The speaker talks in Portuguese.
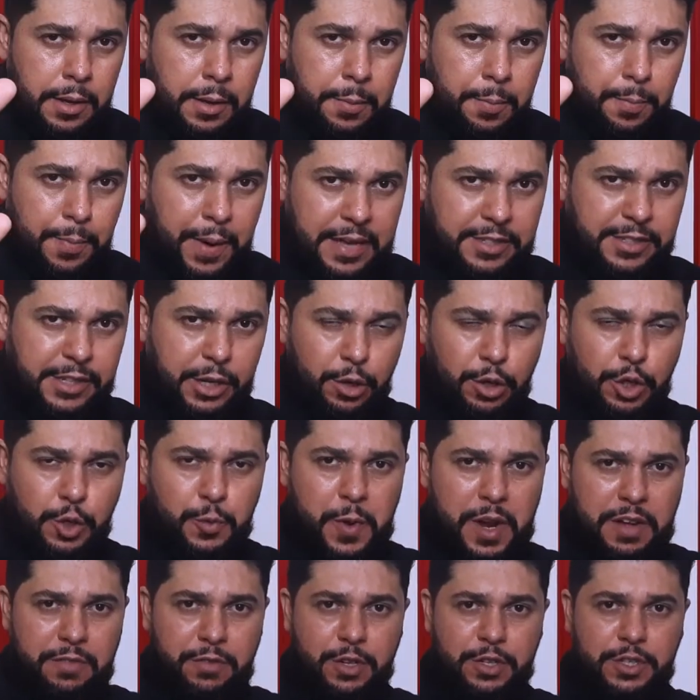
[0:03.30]
Paz e luz
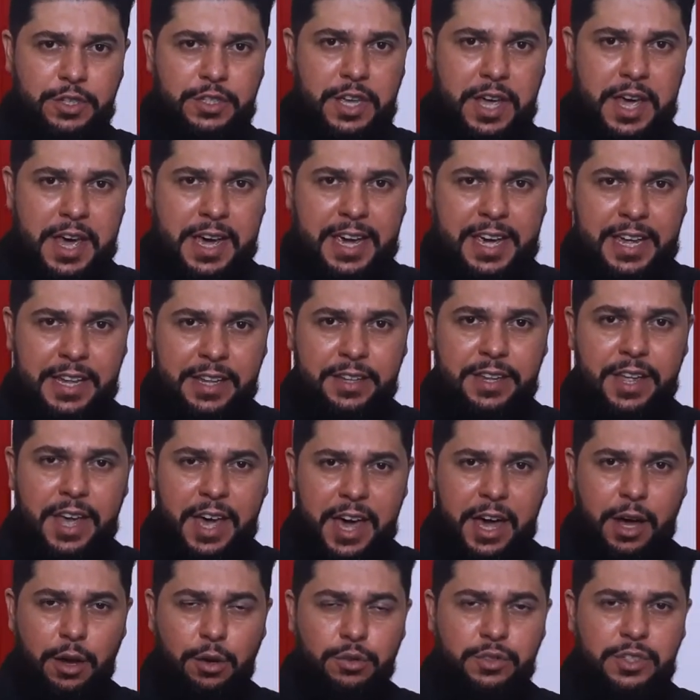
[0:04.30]
para você, que
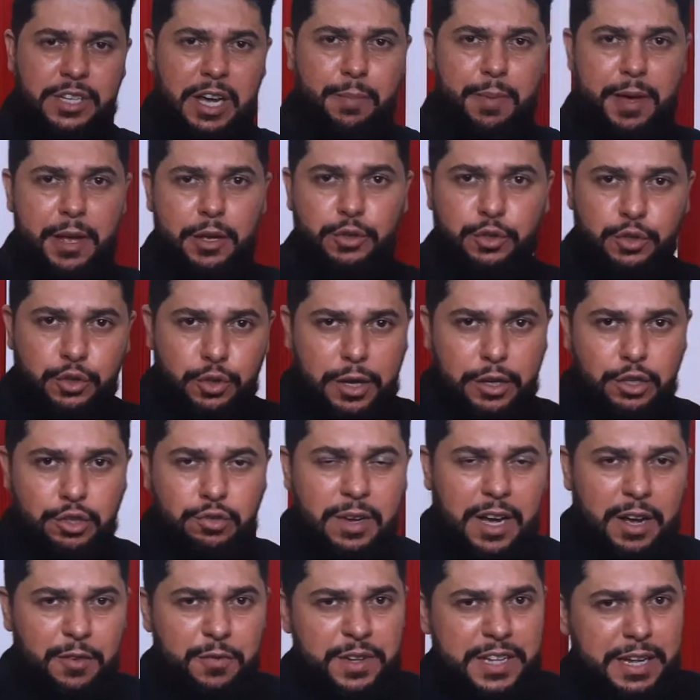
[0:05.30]
Deus abençoe
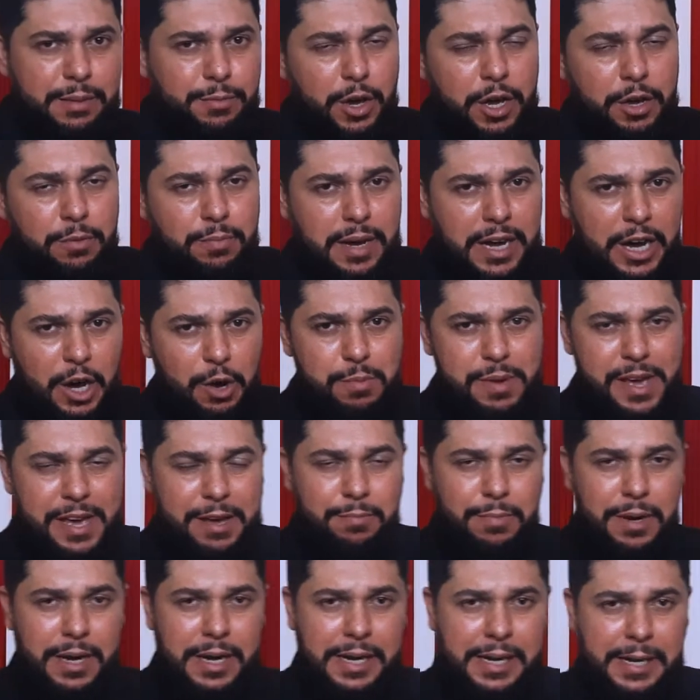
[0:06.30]
sua vida, meu irmão, minha
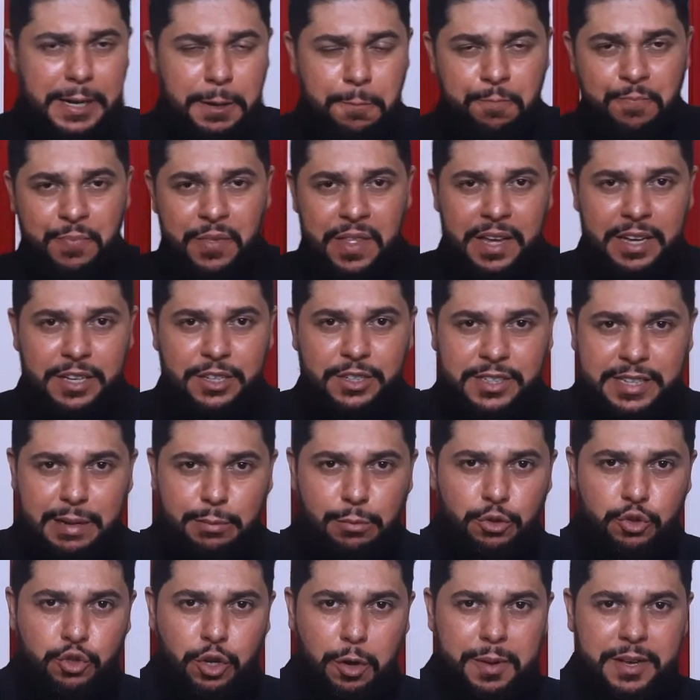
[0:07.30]
irmã.
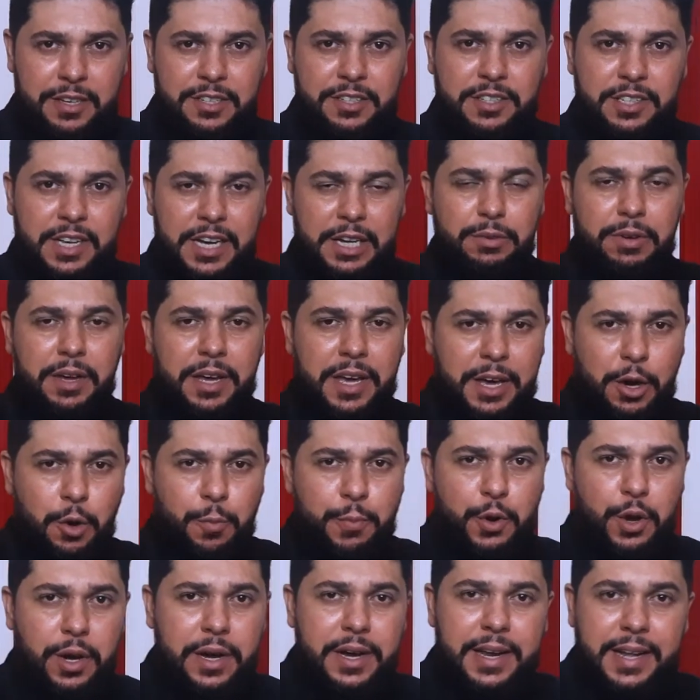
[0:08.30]
Estamos começando aí o
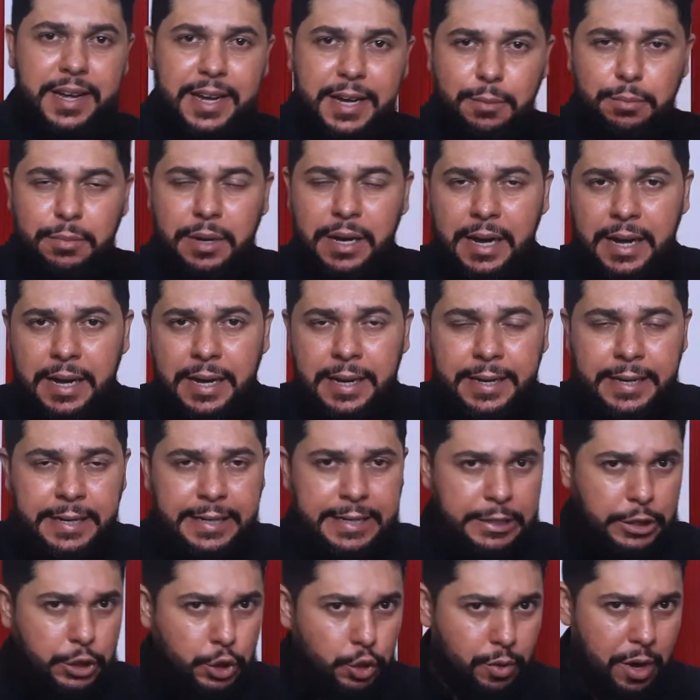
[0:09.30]
programa
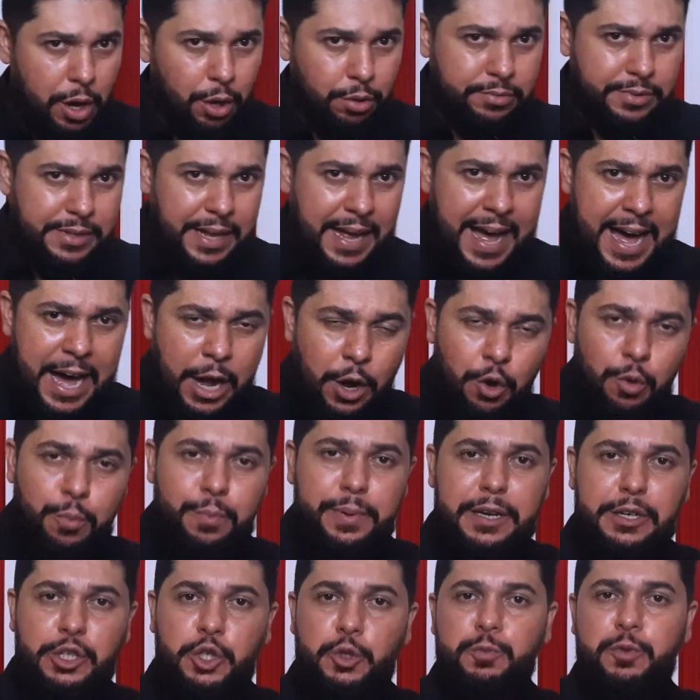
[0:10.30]
No Altar com o
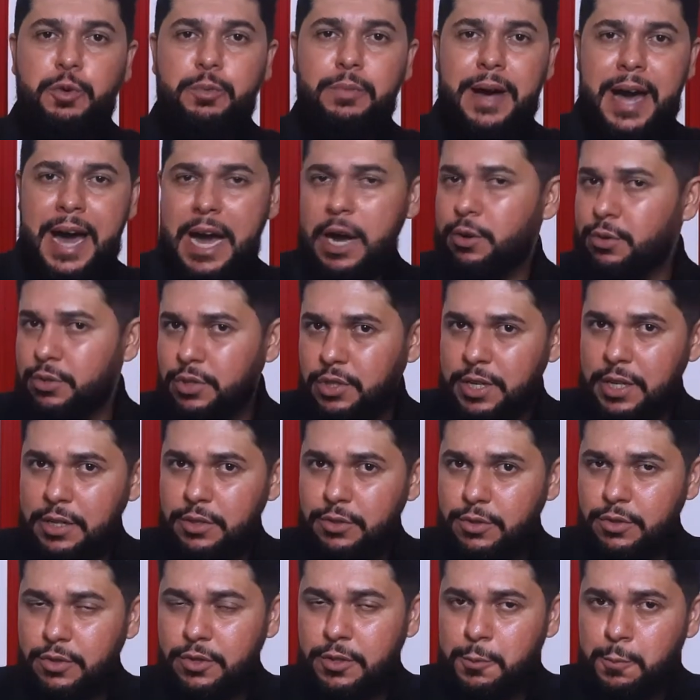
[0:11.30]
Bispo Marcos
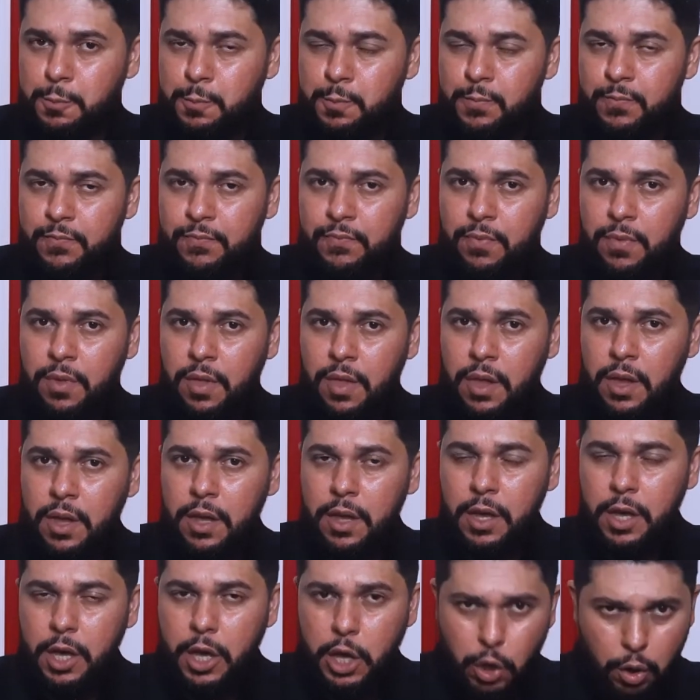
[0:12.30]
Santos.
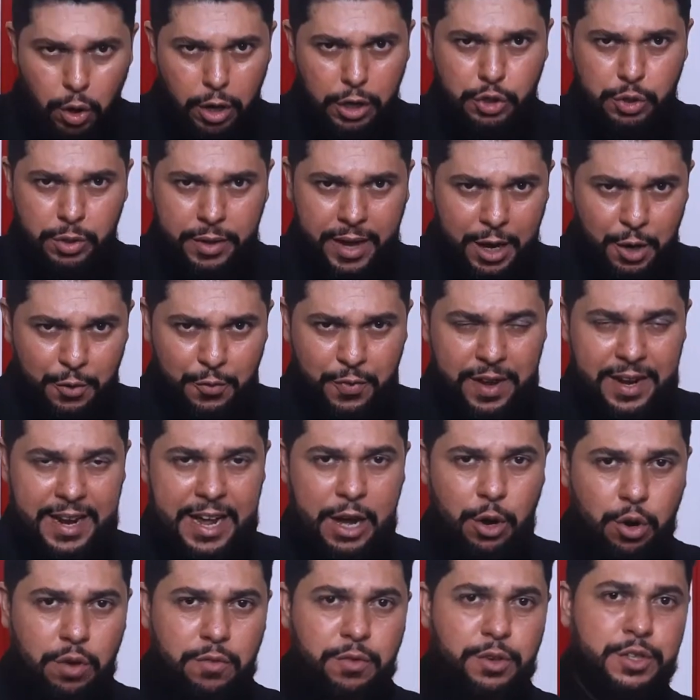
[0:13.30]
E hoje eu quero falar
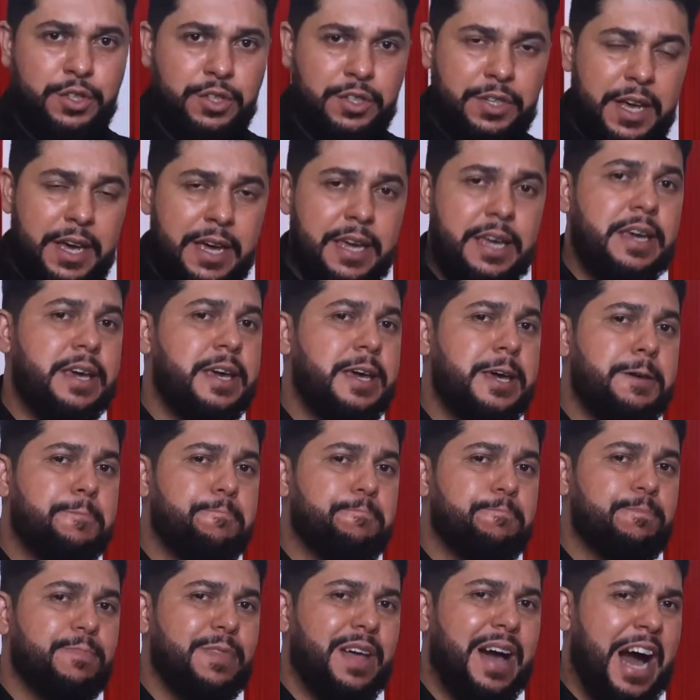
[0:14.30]
com você que
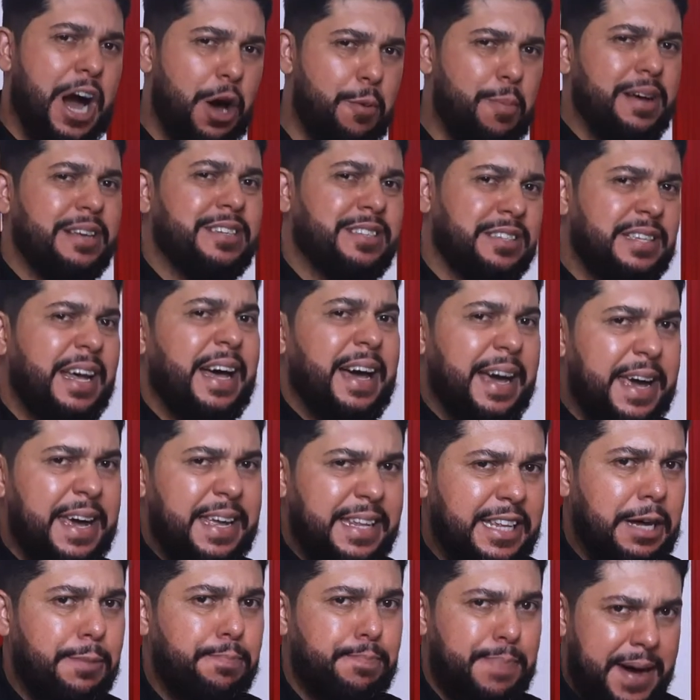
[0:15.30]
há uma
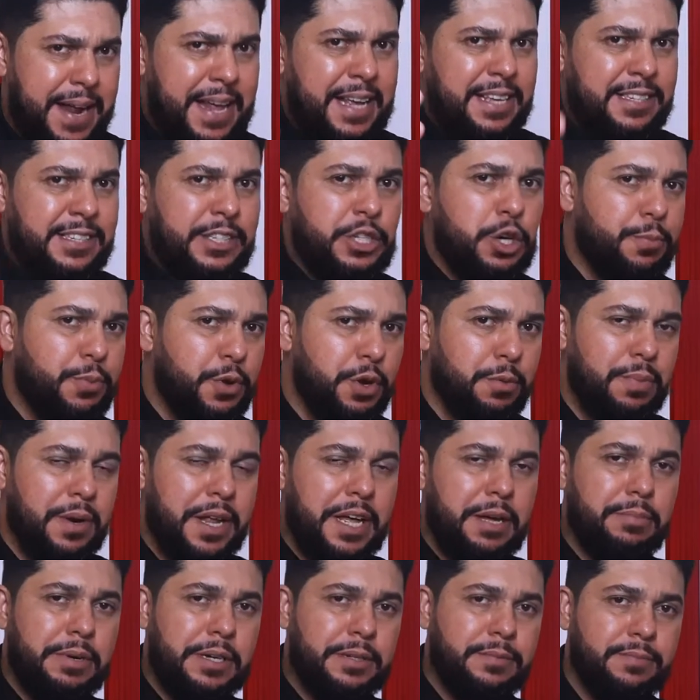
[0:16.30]
saída para seu
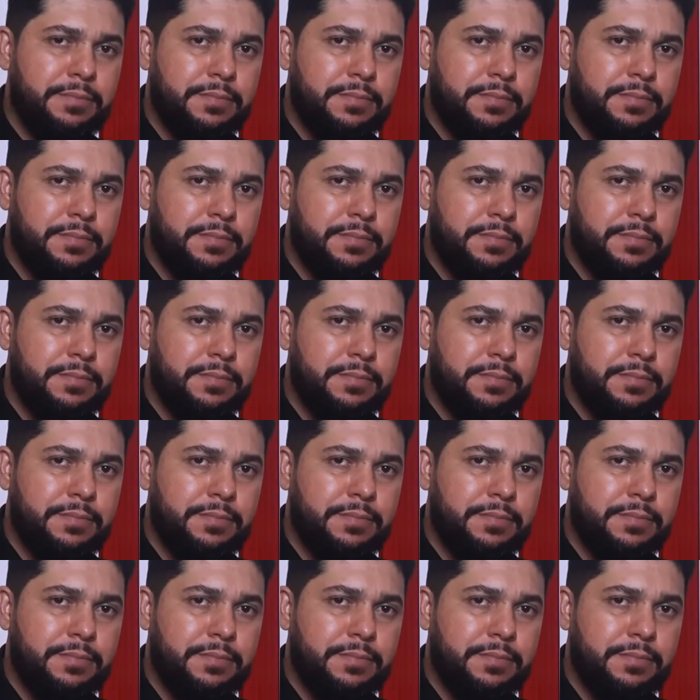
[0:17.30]
problema.